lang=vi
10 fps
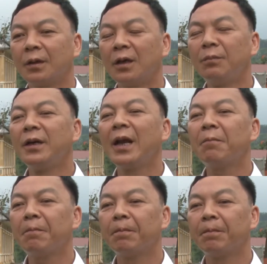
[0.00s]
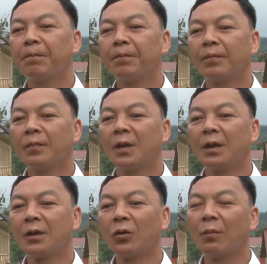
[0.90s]
hơn 10 năm
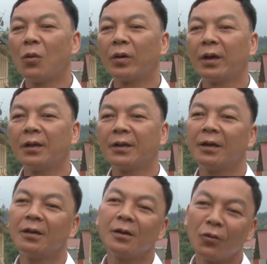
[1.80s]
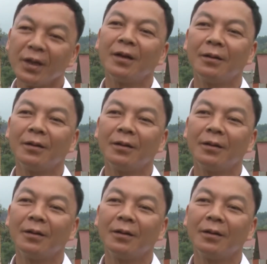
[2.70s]
thì câu lạc bộ này được nhà nước công nhận